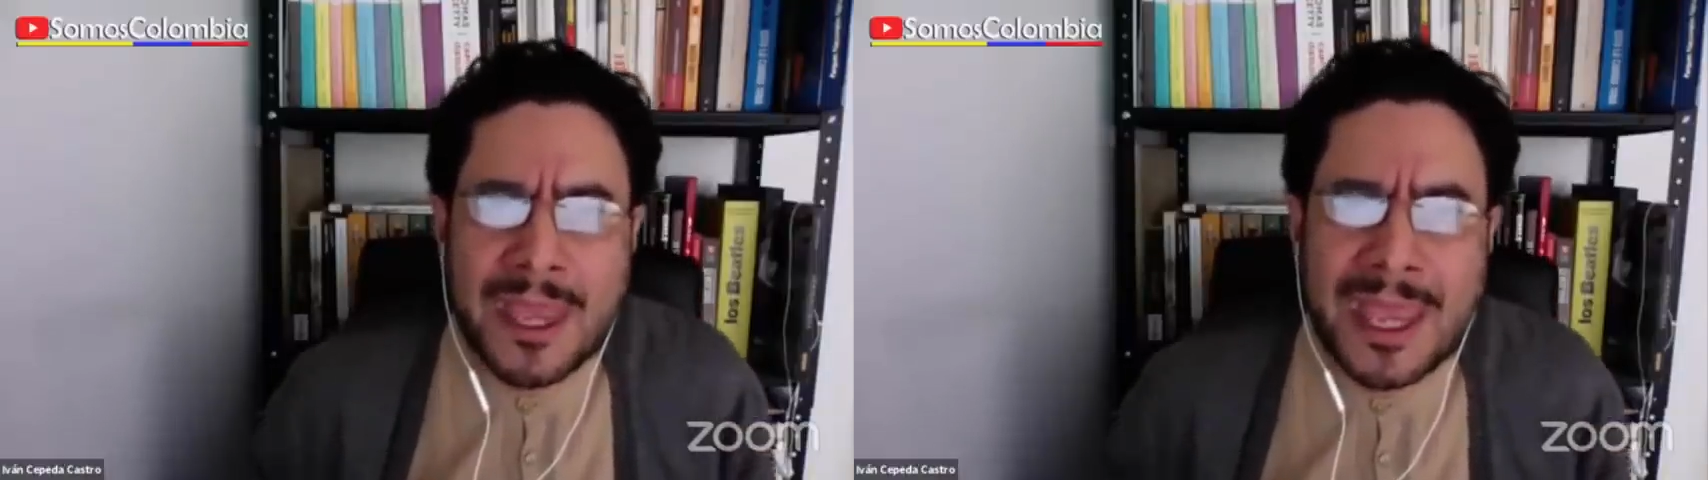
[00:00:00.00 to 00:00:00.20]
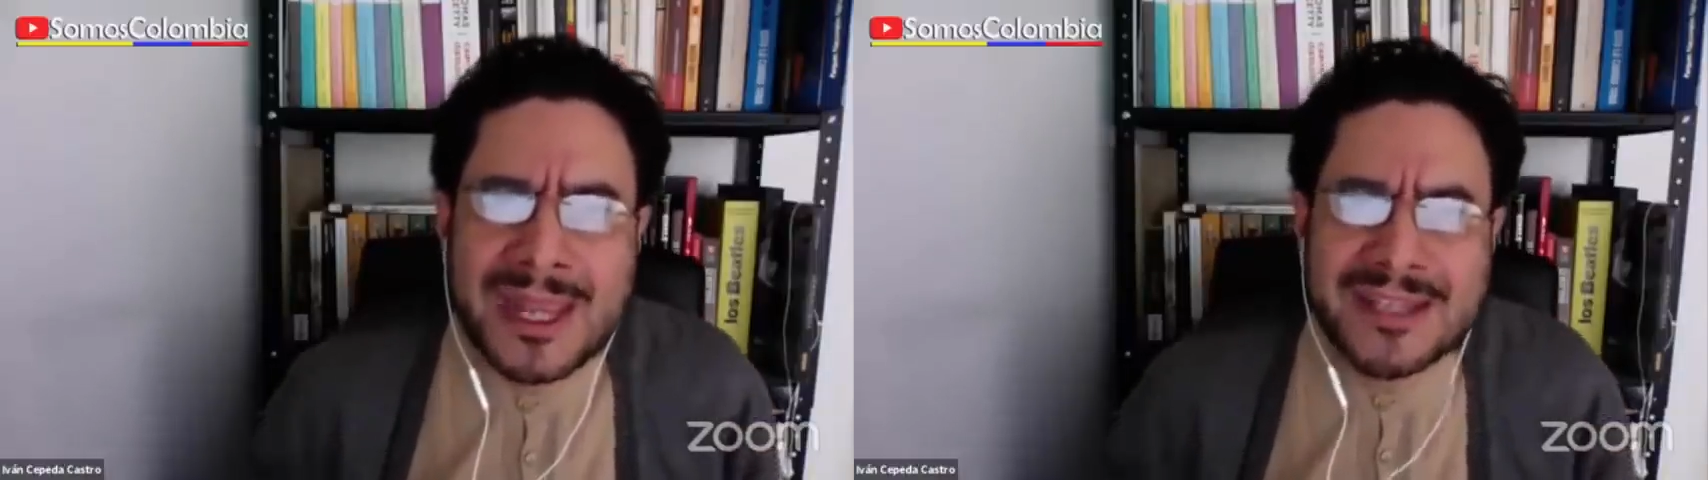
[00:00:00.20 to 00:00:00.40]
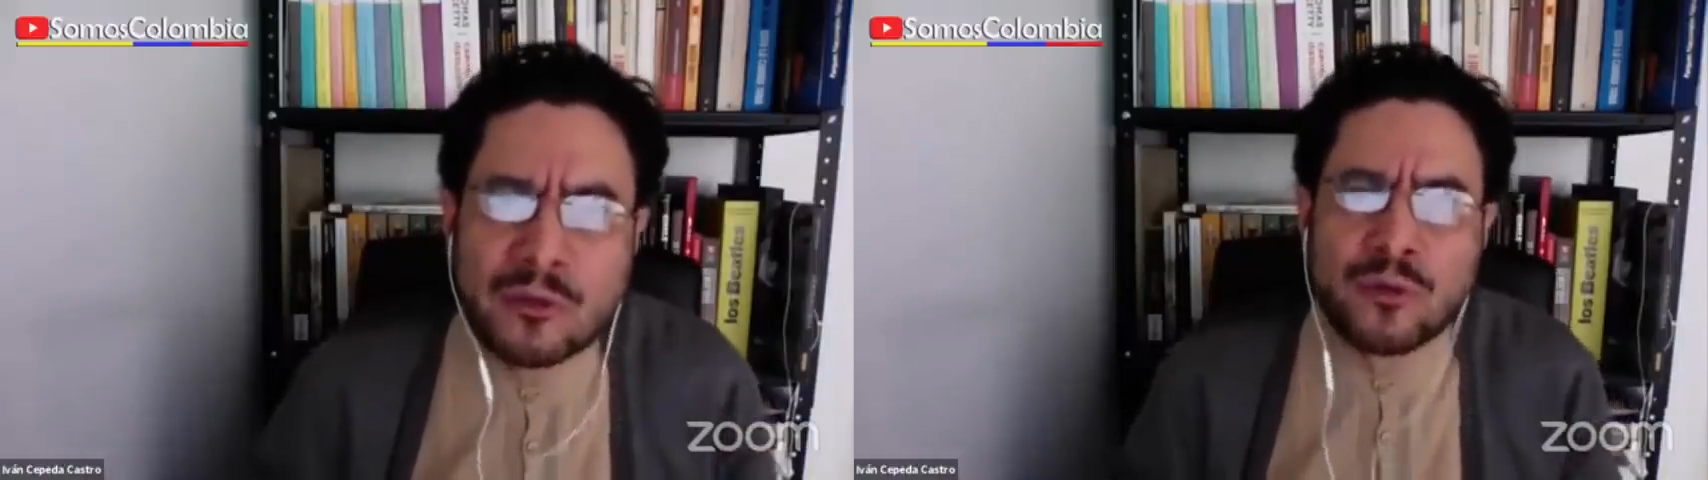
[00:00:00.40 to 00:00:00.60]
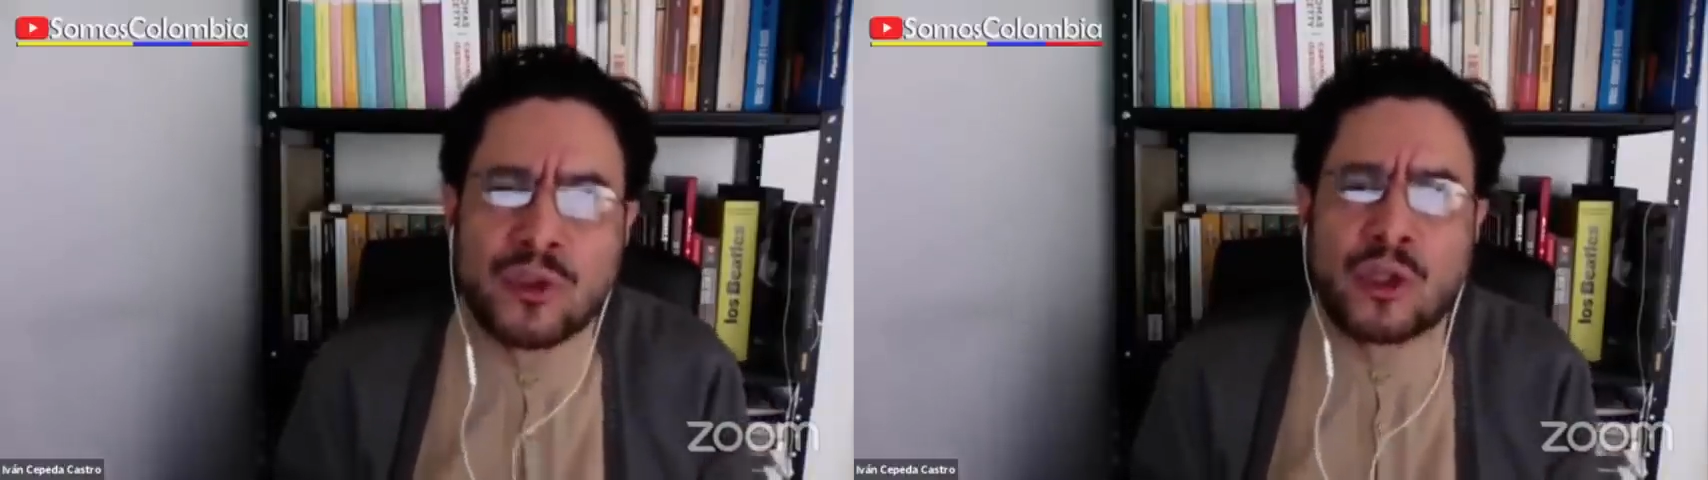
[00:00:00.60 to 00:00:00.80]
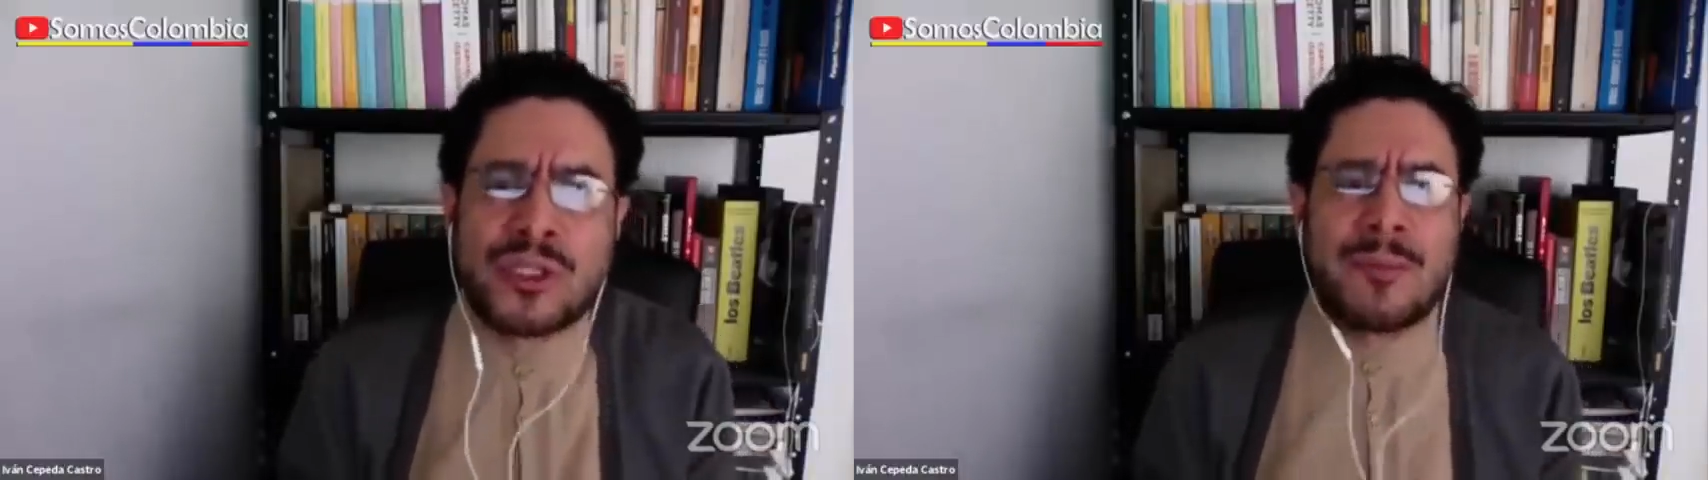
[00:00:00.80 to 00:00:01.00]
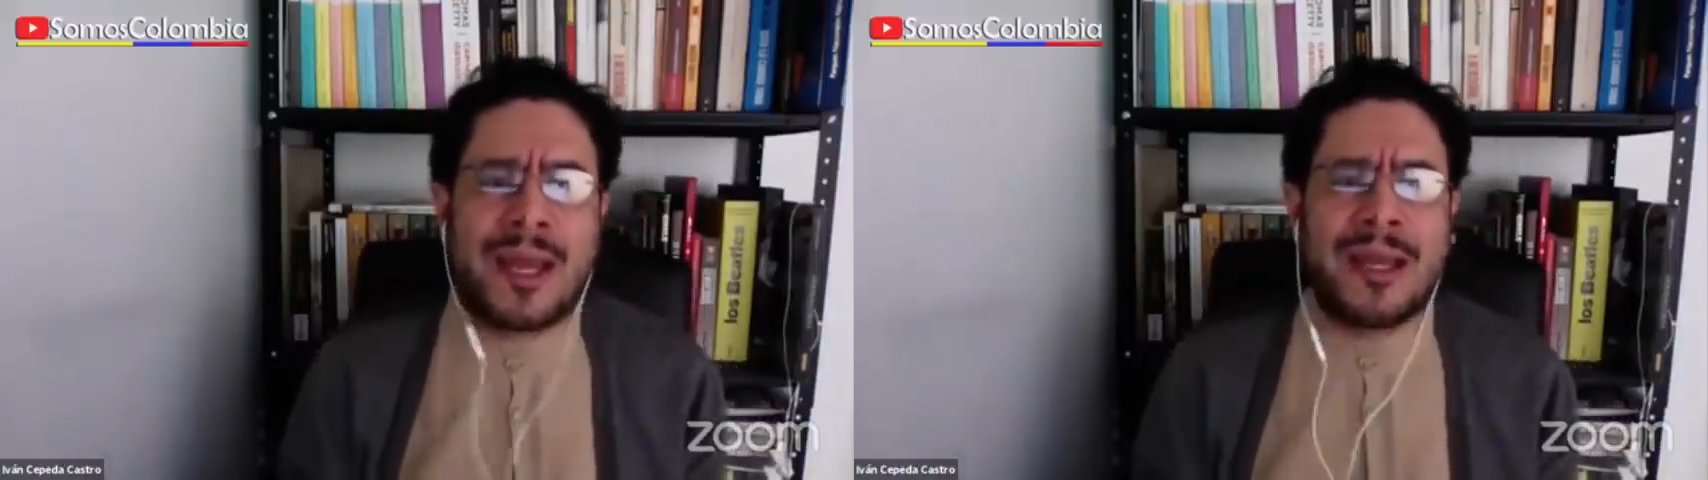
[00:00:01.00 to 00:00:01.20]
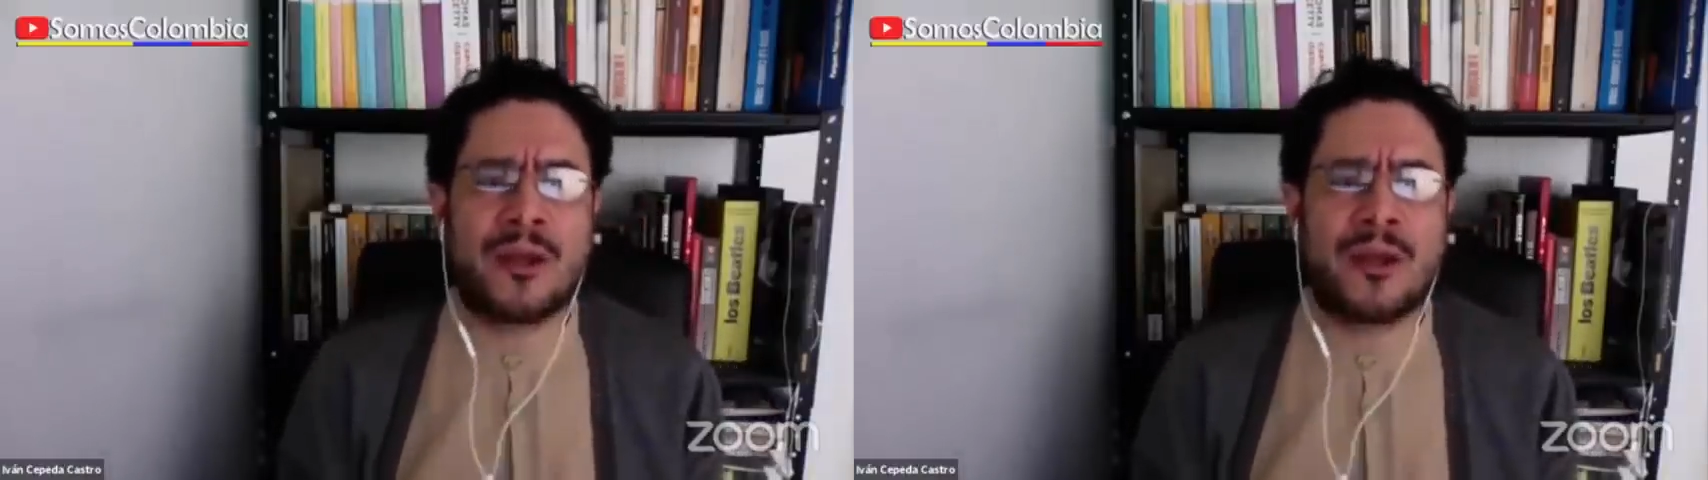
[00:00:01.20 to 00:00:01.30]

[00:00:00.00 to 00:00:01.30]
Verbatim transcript: El segundo tema